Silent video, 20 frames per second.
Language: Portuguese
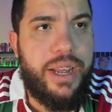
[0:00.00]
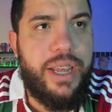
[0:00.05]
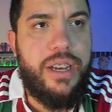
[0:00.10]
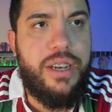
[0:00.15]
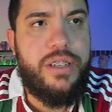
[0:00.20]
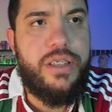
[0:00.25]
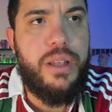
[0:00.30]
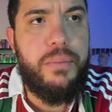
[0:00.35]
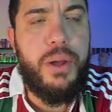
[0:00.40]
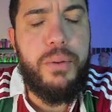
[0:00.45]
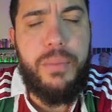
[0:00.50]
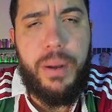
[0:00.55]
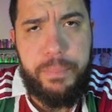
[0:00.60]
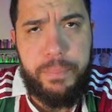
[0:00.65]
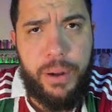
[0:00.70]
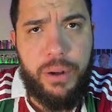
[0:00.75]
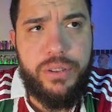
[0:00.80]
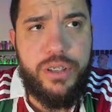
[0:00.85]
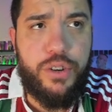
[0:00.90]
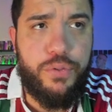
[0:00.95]
eles também uma
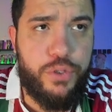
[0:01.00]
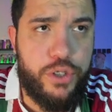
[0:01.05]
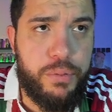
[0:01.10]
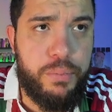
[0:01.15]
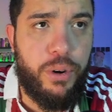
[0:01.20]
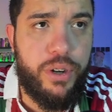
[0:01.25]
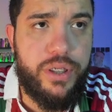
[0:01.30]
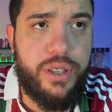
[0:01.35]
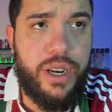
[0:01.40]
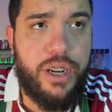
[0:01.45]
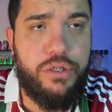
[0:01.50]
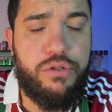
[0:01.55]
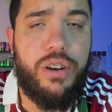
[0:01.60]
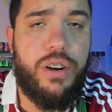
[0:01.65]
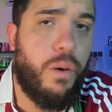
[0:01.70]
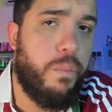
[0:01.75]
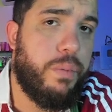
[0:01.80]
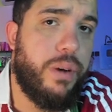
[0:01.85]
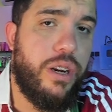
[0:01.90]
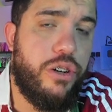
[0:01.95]
pauta de futebol
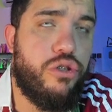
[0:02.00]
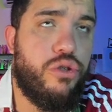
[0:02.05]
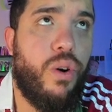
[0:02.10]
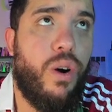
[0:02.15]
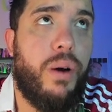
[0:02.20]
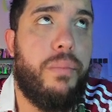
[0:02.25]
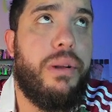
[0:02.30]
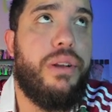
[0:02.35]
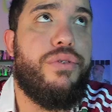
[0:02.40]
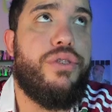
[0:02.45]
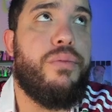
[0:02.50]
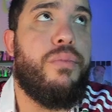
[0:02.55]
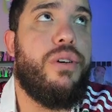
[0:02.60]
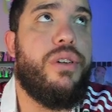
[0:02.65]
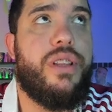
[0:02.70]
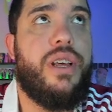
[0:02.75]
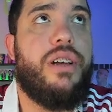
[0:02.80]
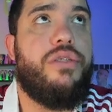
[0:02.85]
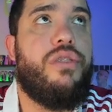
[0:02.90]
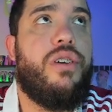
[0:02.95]
internacional, porque eles cobrem futebol
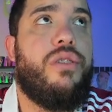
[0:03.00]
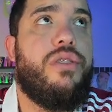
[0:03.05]
internacional